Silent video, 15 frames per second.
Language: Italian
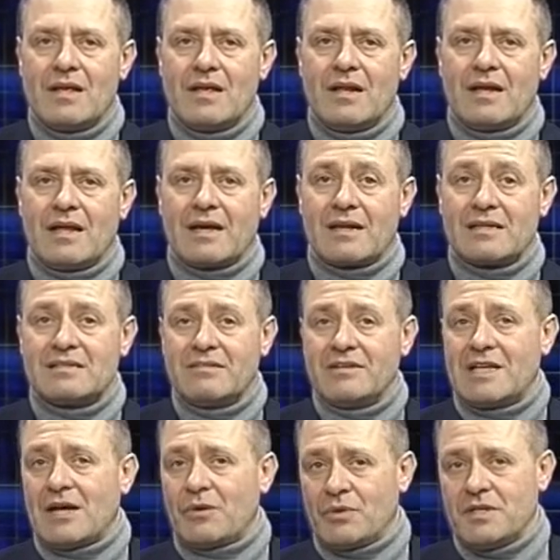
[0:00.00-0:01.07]

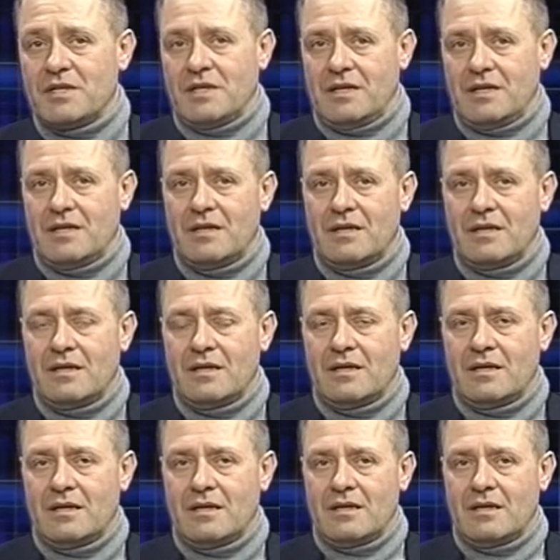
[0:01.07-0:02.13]
L'aggressività quindi
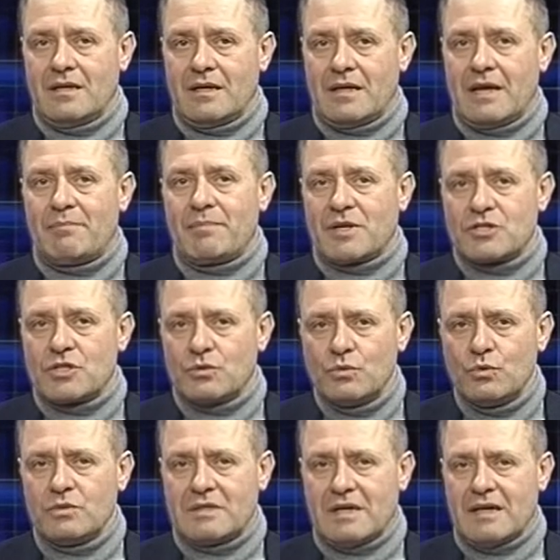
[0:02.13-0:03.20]
è
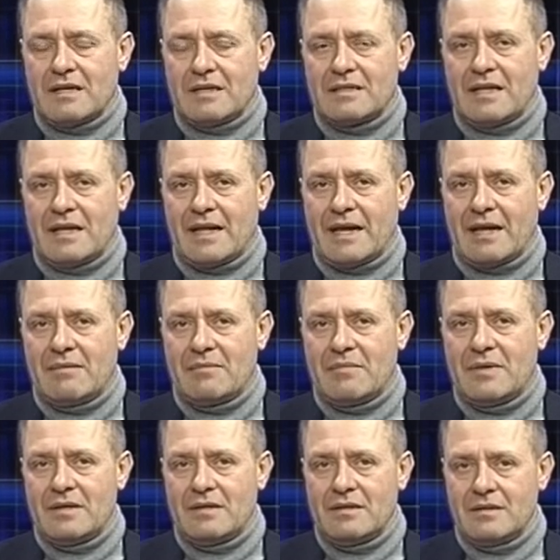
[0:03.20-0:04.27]
preceduta dalla
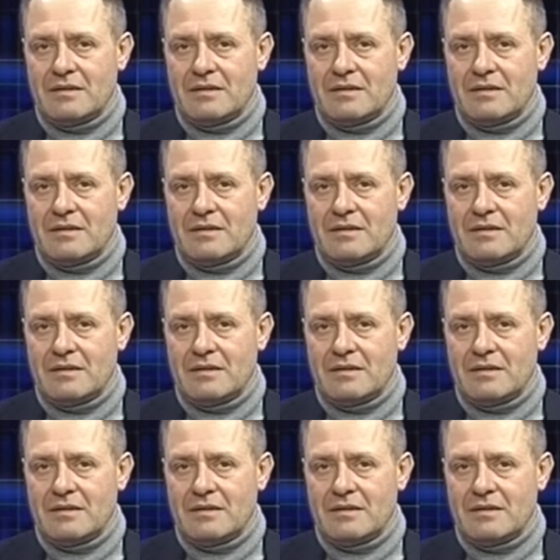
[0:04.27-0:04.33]
rabbia